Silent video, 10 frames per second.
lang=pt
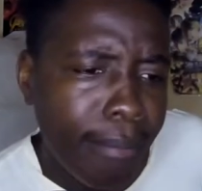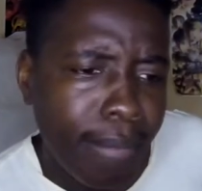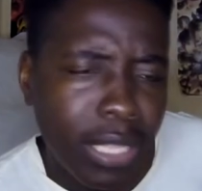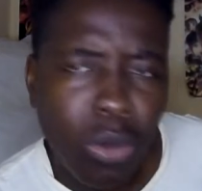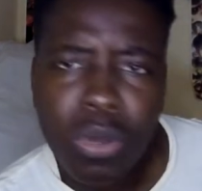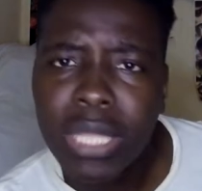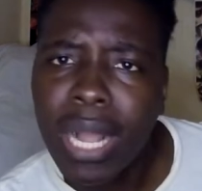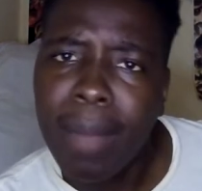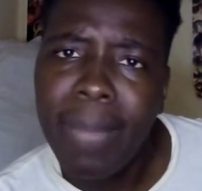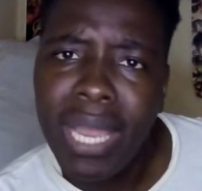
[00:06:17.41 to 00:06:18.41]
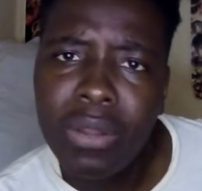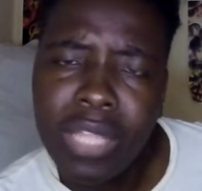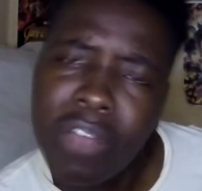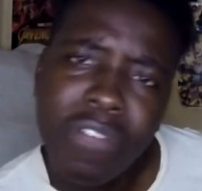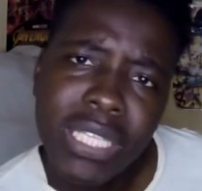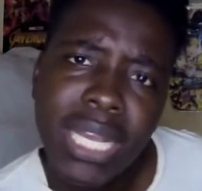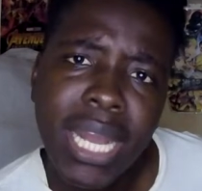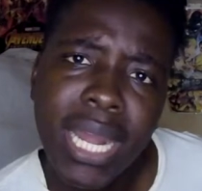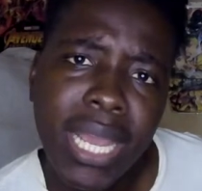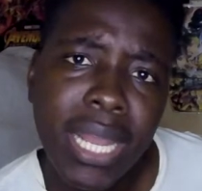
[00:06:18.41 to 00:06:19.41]
mandam cortar cabelo, tem que fazer
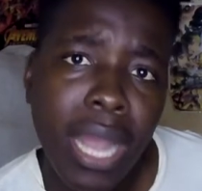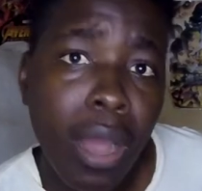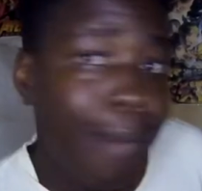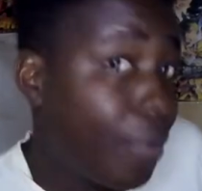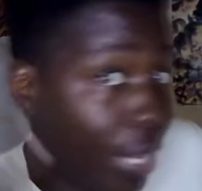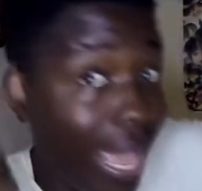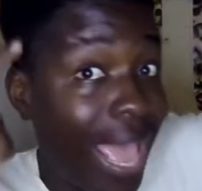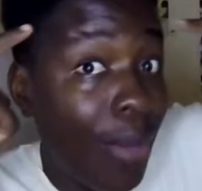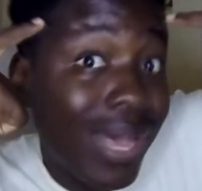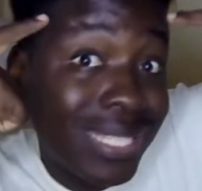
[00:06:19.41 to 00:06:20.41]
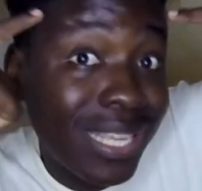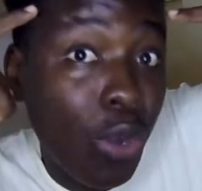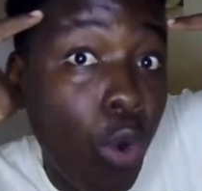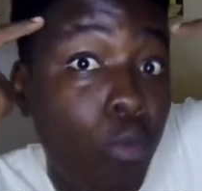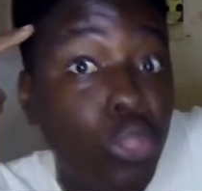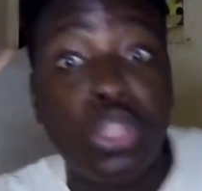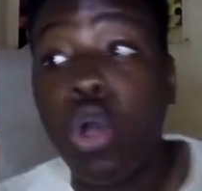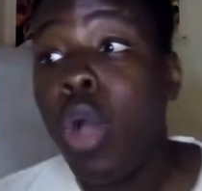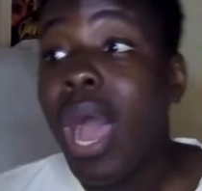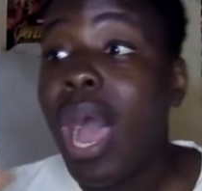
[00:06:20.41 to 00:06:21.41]
careca, porque eu assim como
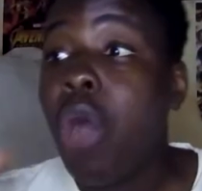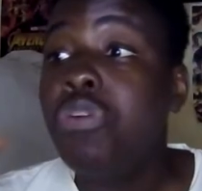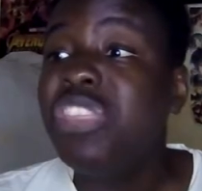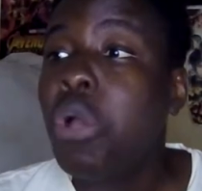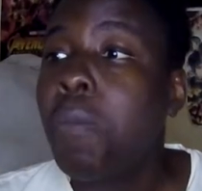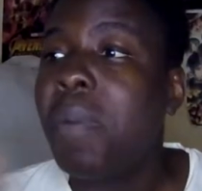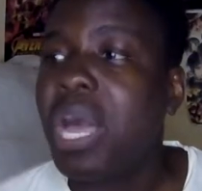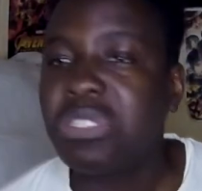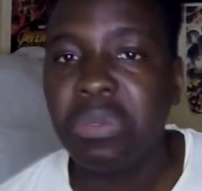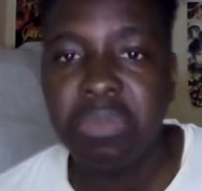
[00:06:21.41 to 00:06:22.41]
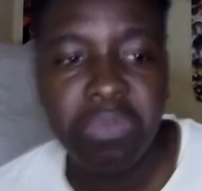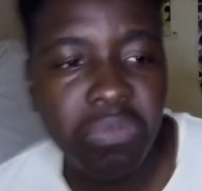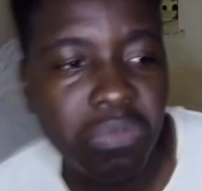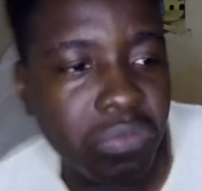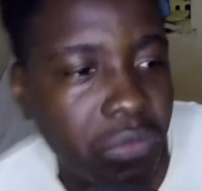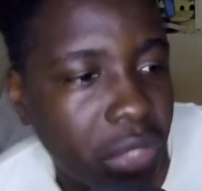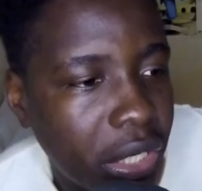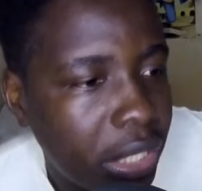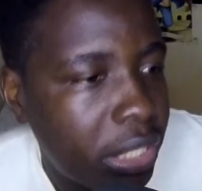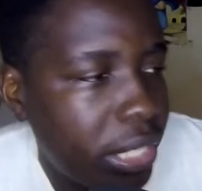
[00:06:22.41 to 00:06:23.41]
tô, aonde eu passo, hum,
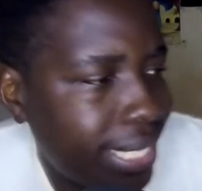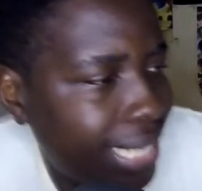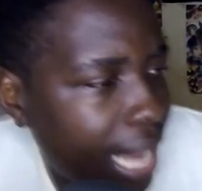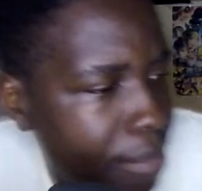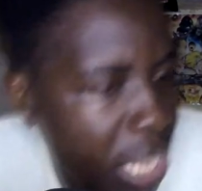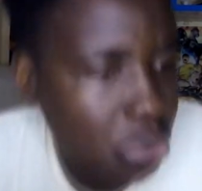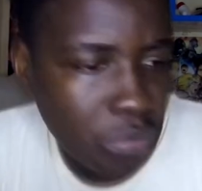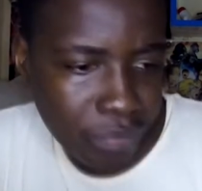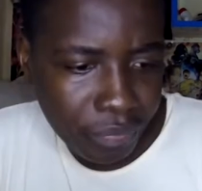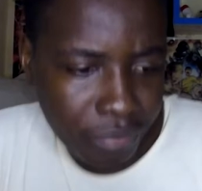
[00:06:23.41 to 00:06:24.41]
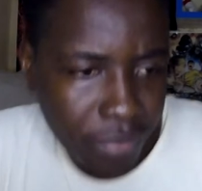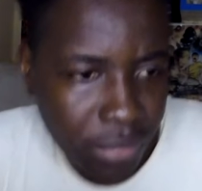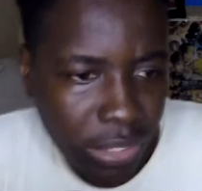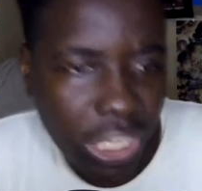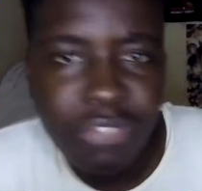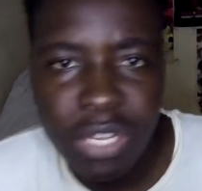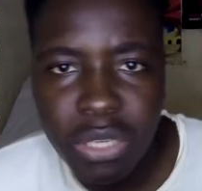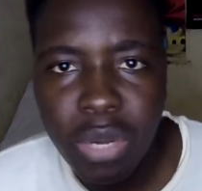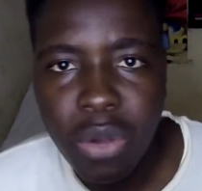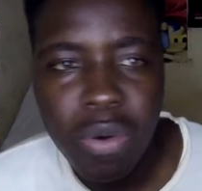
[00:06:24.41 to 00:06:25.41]
e esse cabelo? Queres fazer
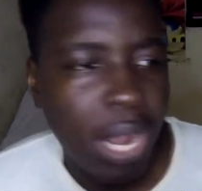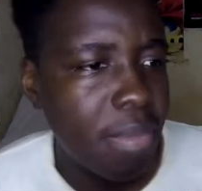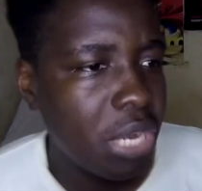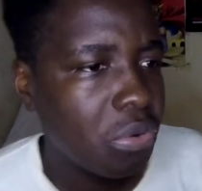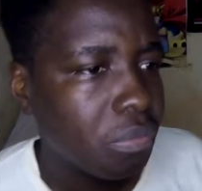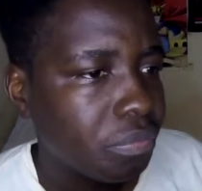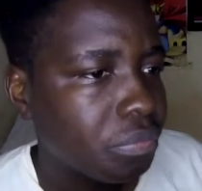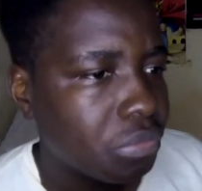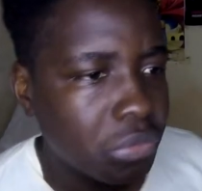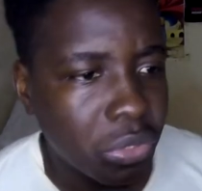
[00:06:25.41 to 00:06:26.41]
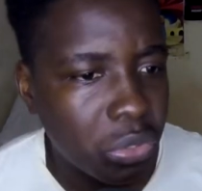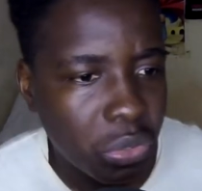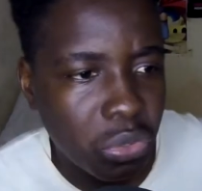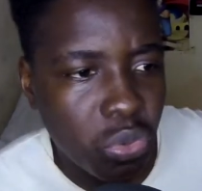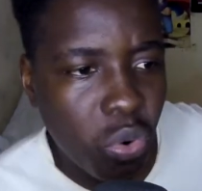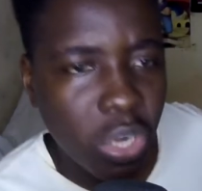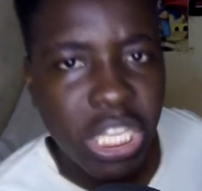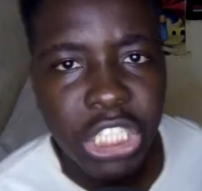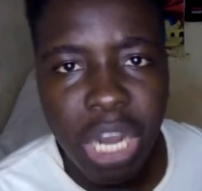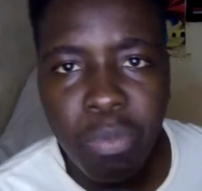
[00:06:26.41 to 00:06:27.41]
o que com o cabelo? Não
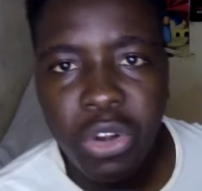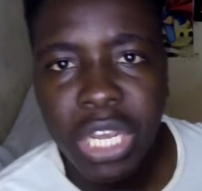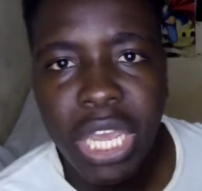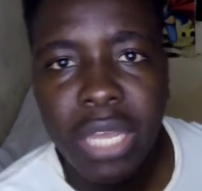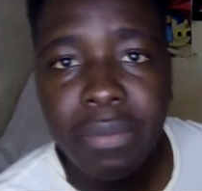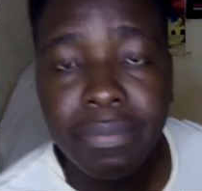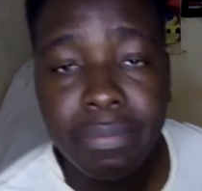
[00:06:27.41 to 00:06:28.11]
corta já por quê?